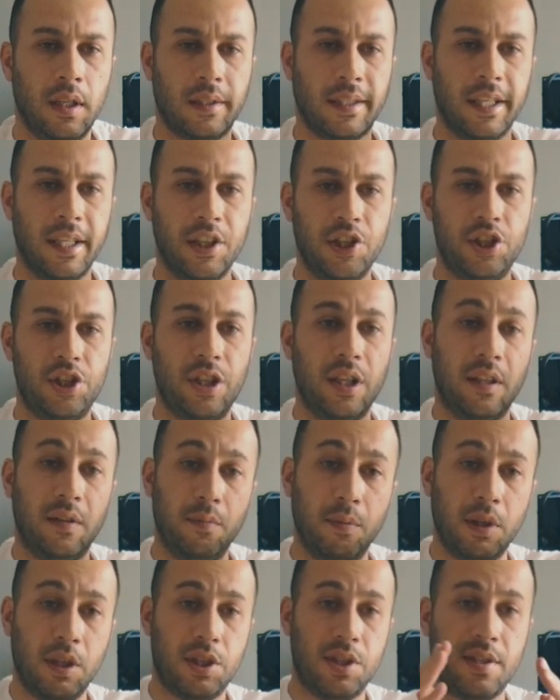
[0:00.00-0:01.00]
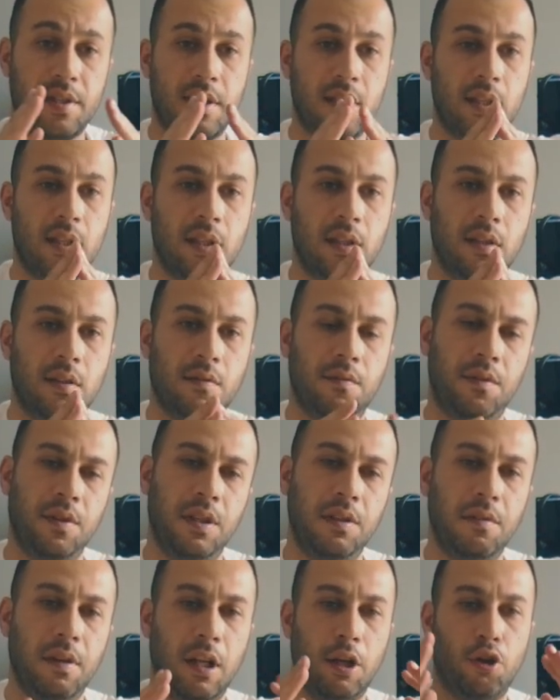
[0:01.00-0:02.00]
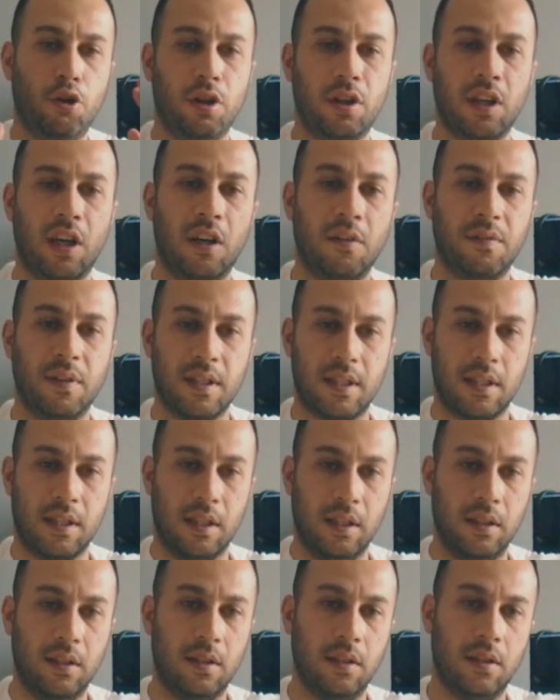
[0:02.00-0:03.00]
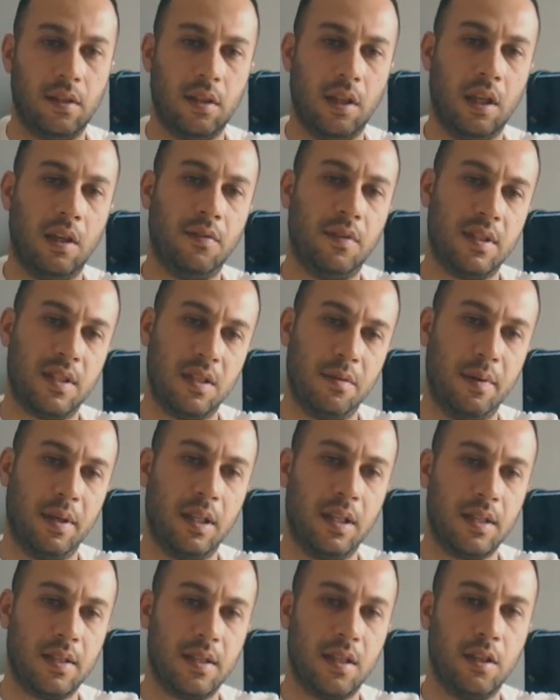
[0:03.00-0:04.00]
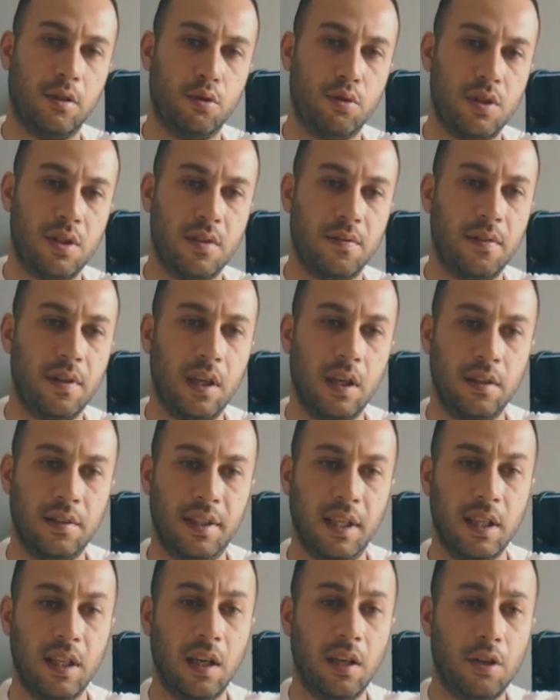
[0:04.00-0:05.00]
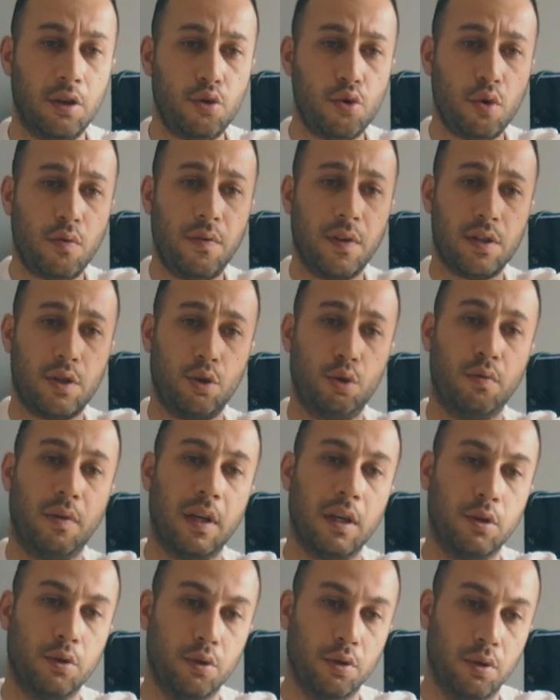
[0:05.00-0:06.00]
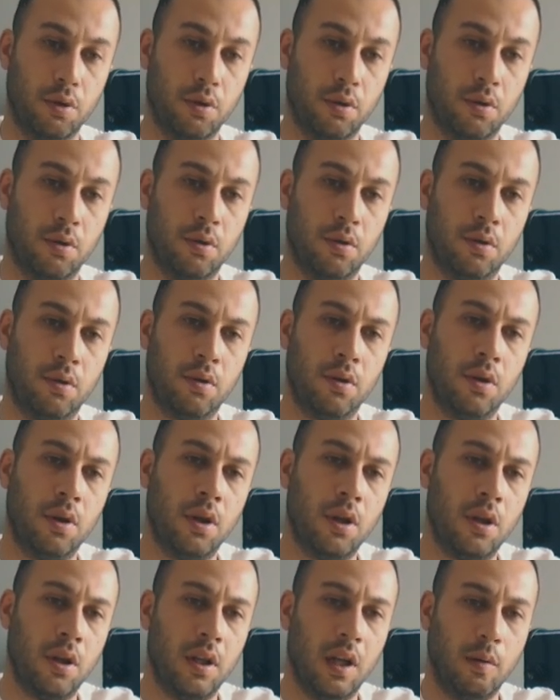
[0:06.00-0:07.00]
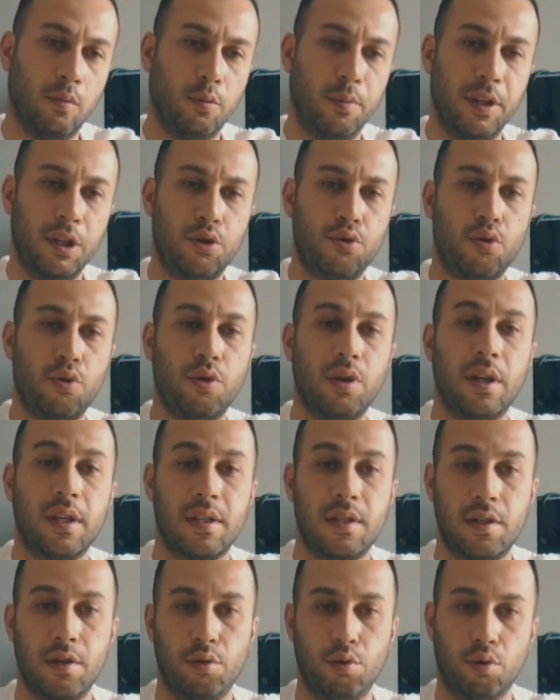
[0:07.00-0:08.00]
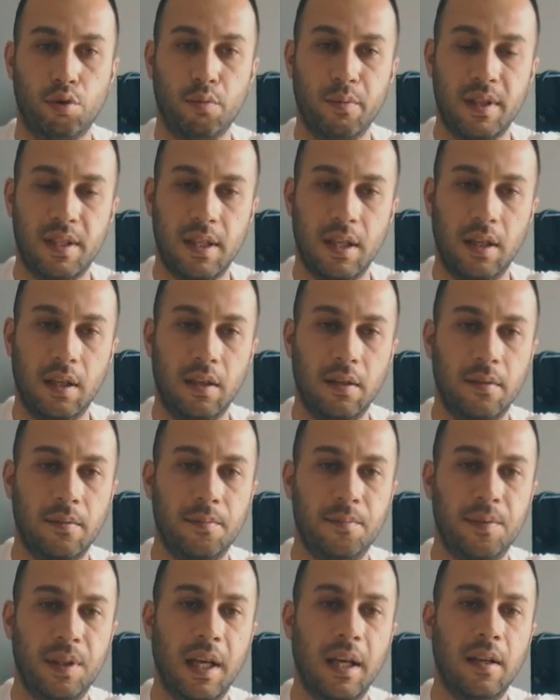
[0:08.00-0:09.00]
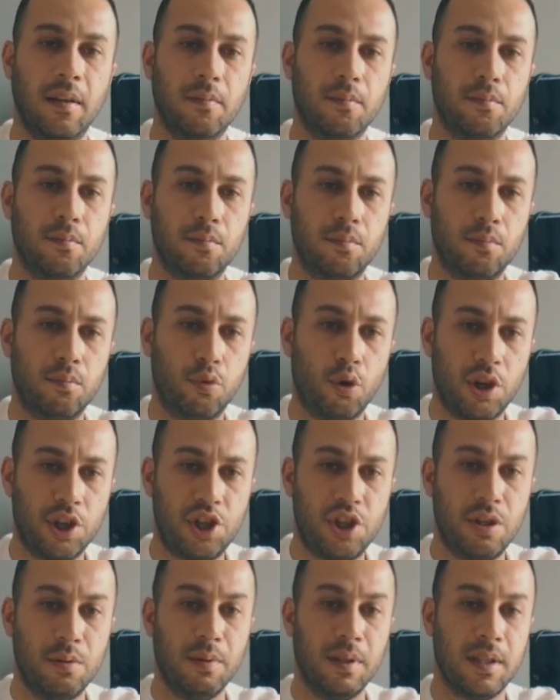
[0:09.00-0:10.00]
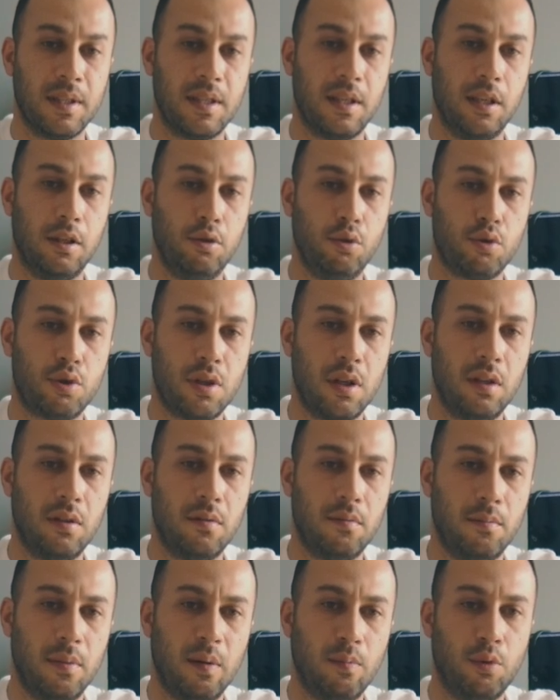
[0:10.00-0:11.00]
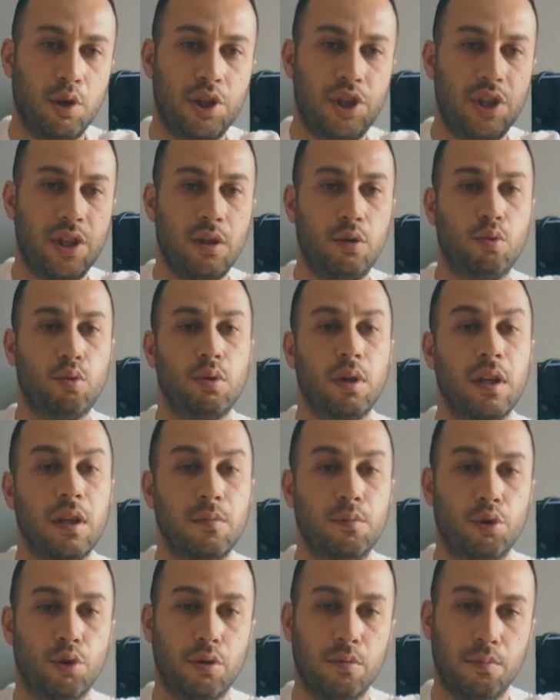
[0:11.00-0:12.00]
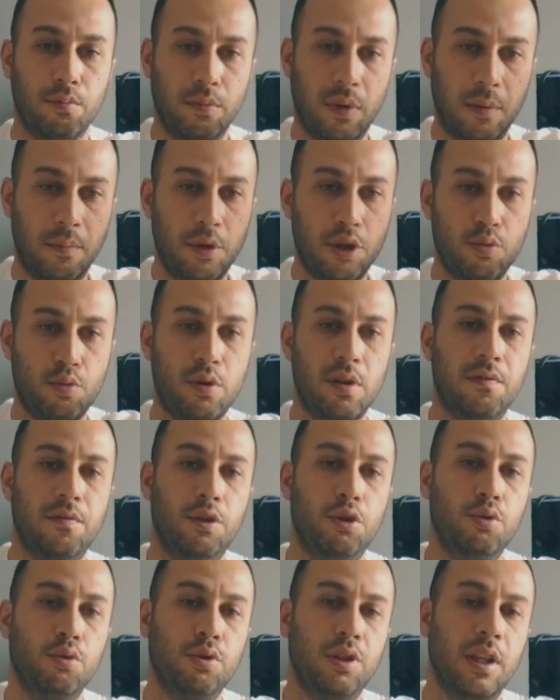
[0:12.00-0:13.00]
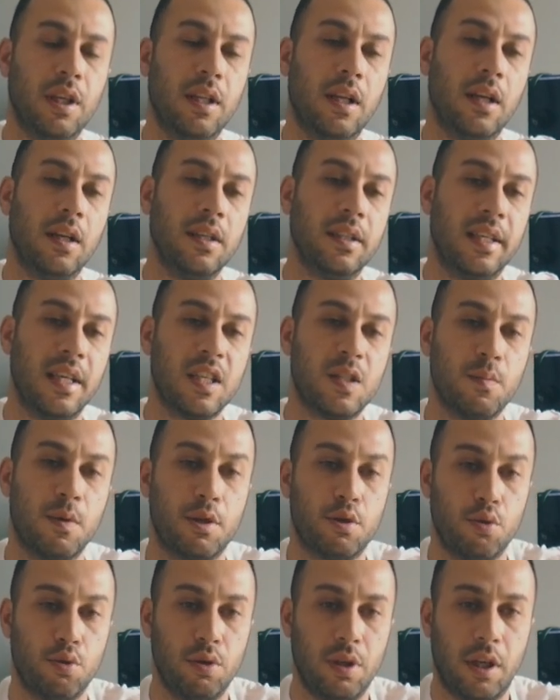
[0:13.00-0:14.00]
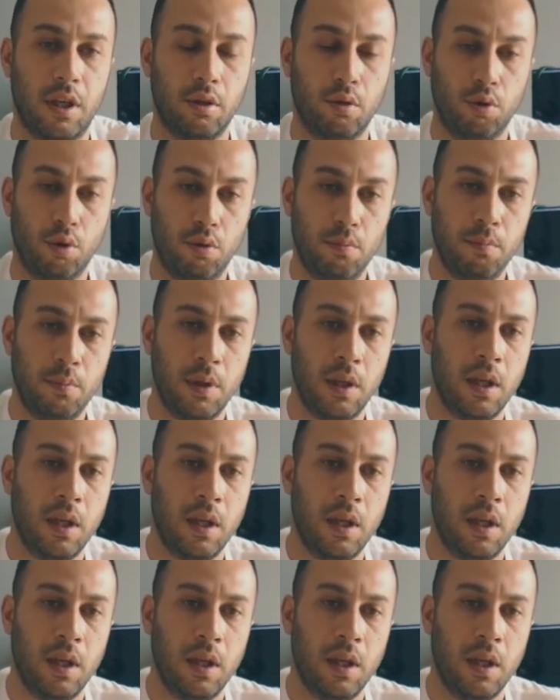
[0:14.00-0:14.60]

Genişletme açısı Freeway'e göre daha fazla. Daha fazla bir alan sağlıyor size. Fakat kenarları çok fazla yuvarlıyor. Ya bu beni çok rahatsız ediyordu mesela. Yani bu açıyı bana sağlıyorsan ben bu açıyı kullanamıyorum. Yani mecburen videonun kenarlarını kesmek zorunda kalıyorum.